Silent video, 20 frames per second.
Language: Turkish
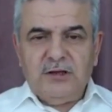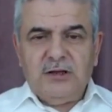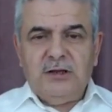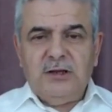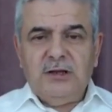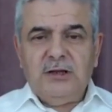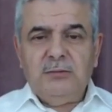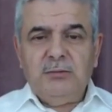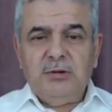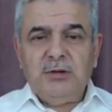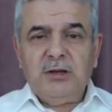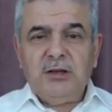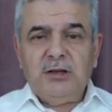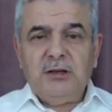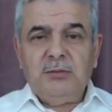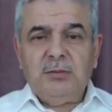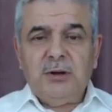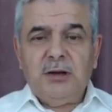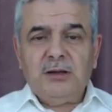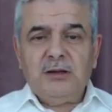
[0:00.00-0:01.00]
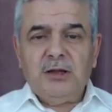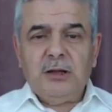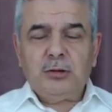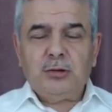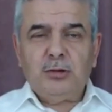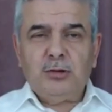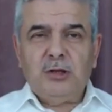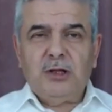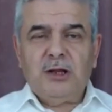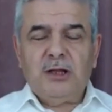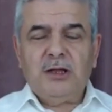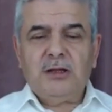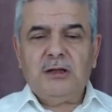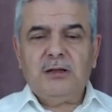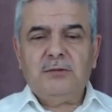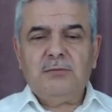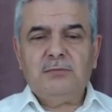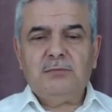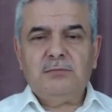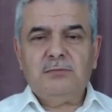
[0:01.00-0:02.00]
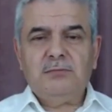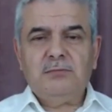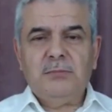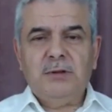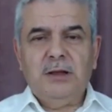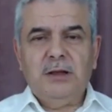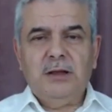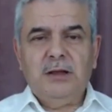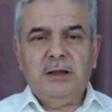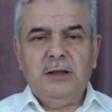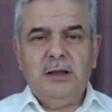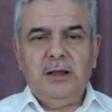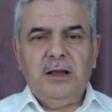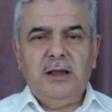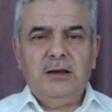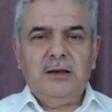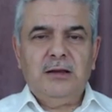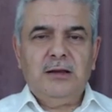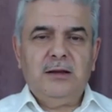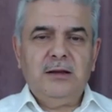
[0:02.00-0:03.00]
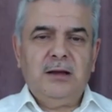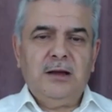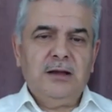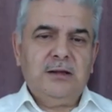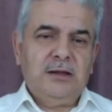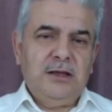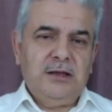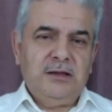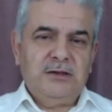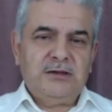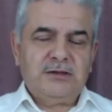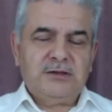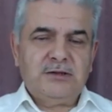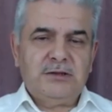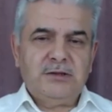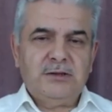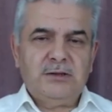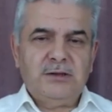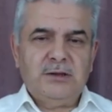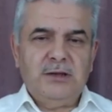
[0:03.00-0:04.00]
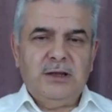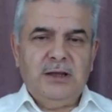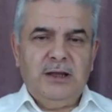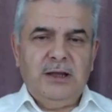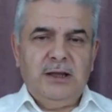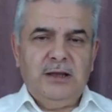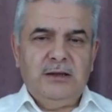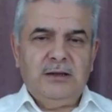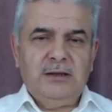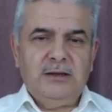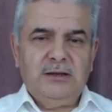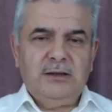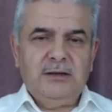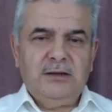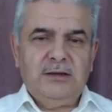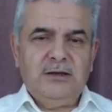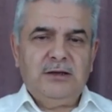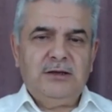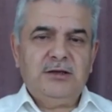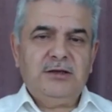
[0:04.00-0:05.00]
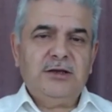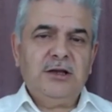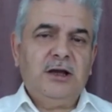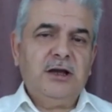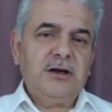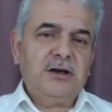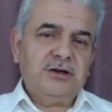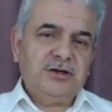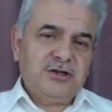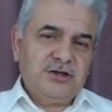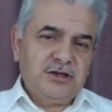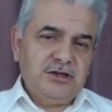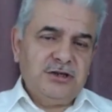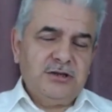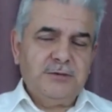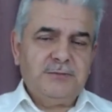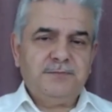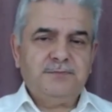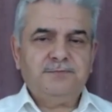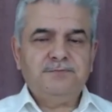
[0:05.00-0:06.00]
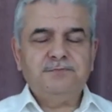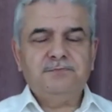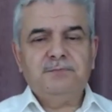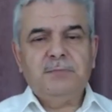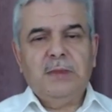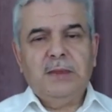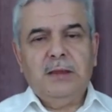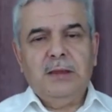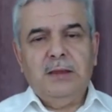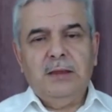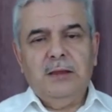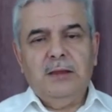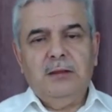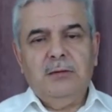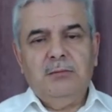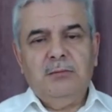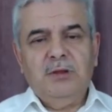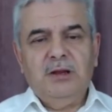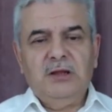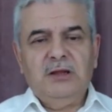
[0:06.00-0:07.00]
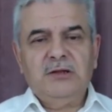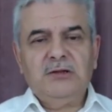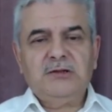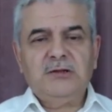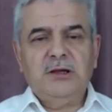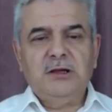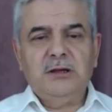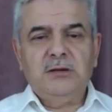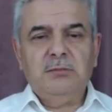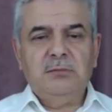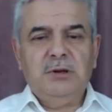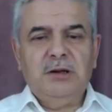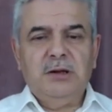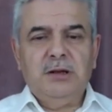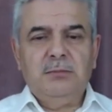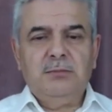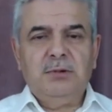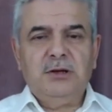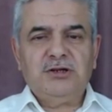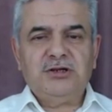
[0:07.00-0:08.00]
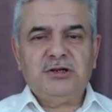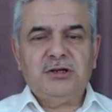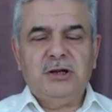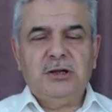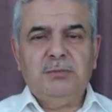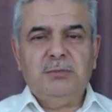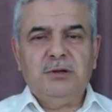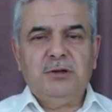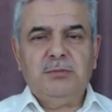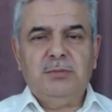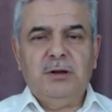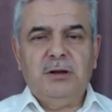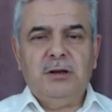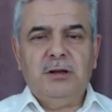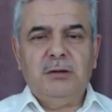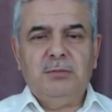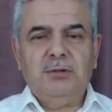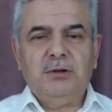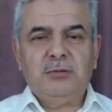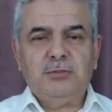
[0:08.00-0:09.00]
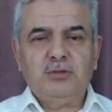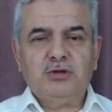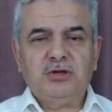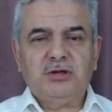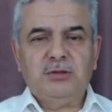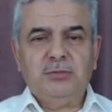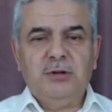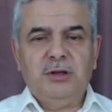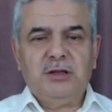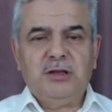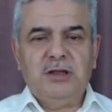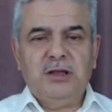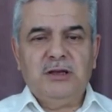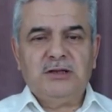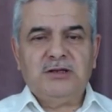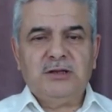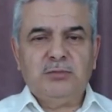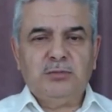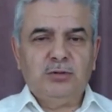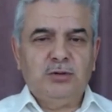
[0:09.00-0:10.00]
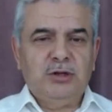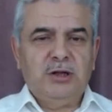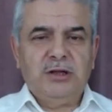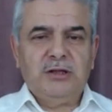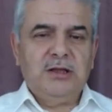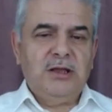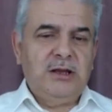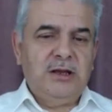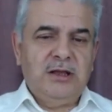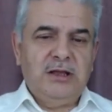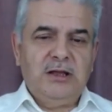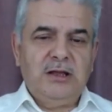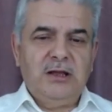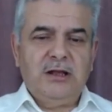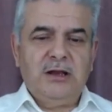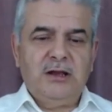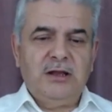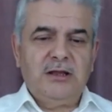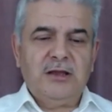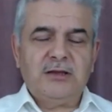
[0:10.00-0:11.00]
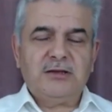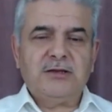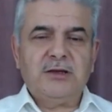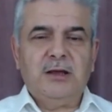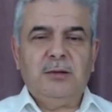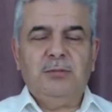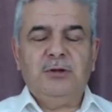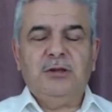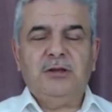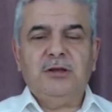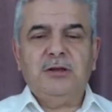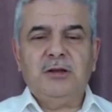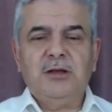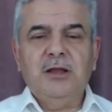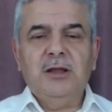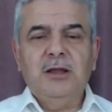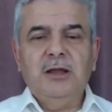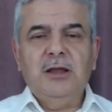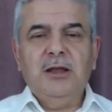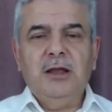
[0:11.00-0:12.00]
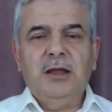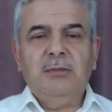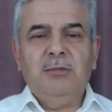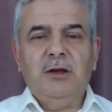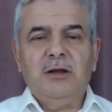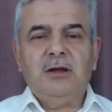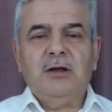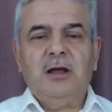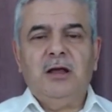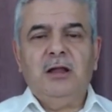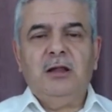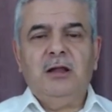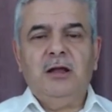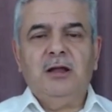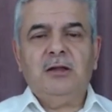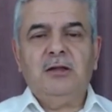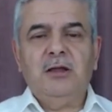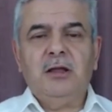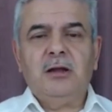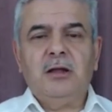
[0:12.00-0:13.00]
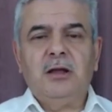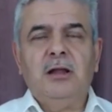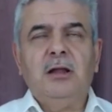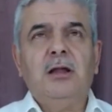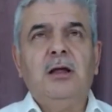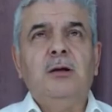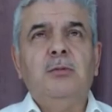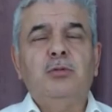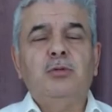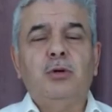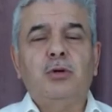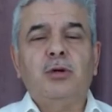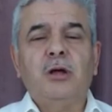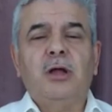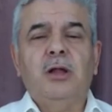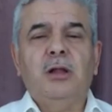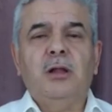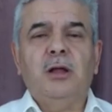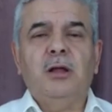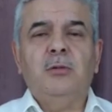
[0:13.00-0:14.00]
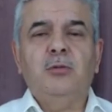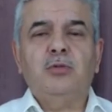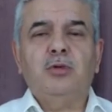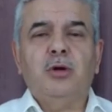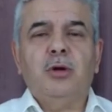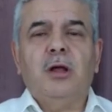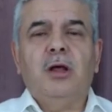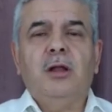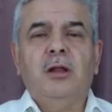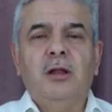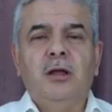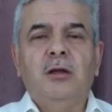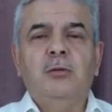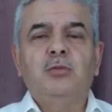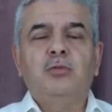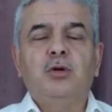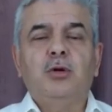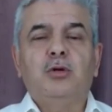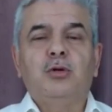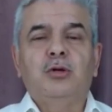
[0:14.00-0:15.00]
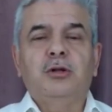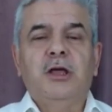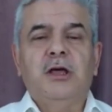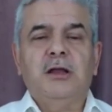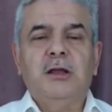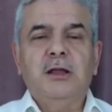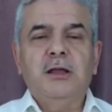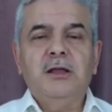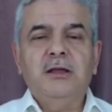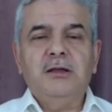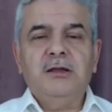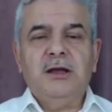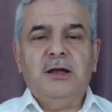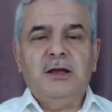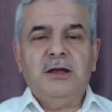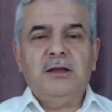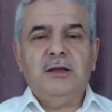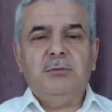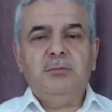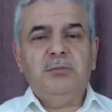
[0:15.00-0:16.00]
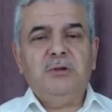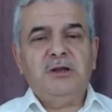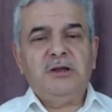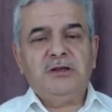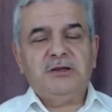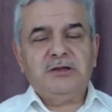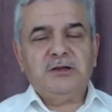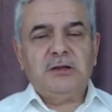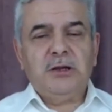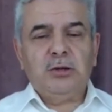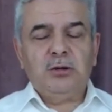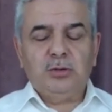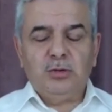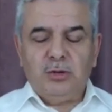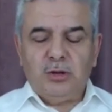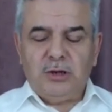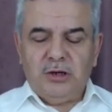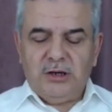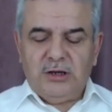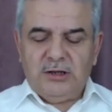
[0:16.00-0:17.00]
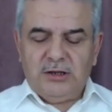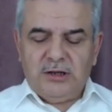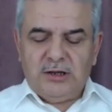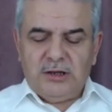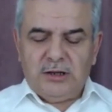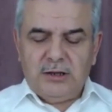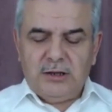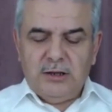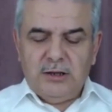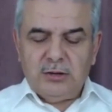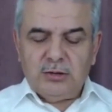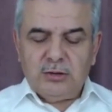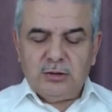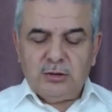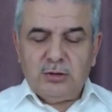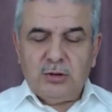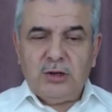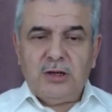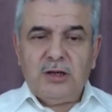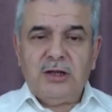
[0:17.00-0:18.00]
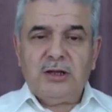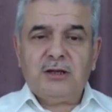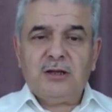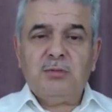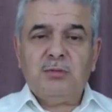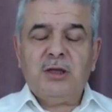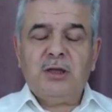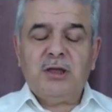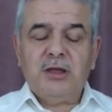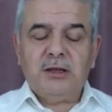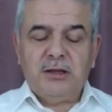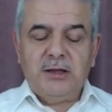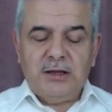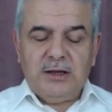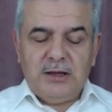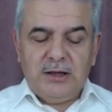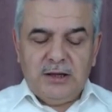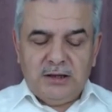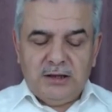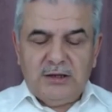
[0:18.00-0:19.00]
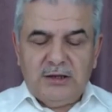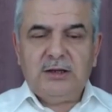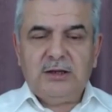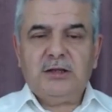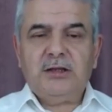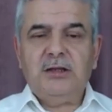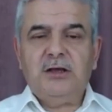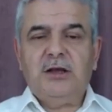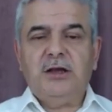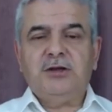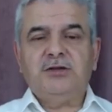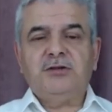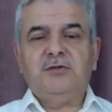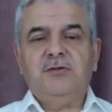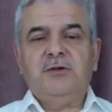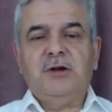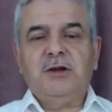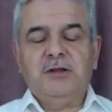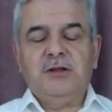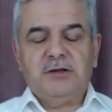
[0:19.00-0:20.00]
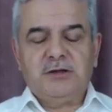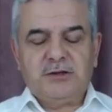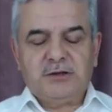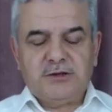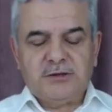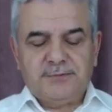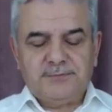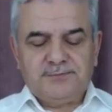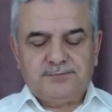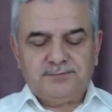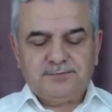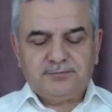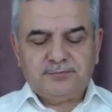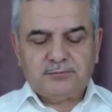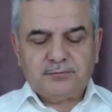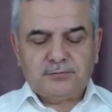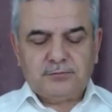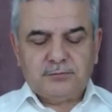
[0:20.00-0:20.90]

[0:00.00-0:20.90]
Fıtri bir ibadet olarak en ateist, en inkarcı bir insanın bile başına bir bela, bir musibet gelse bunlar deneylerle de sabittir. Hemen Allah der, Allah'ım koru, Allah'ım koru, Allah'ım koru der. Yani birisine dua eder, dua etmeye de ihtiyacı vardır.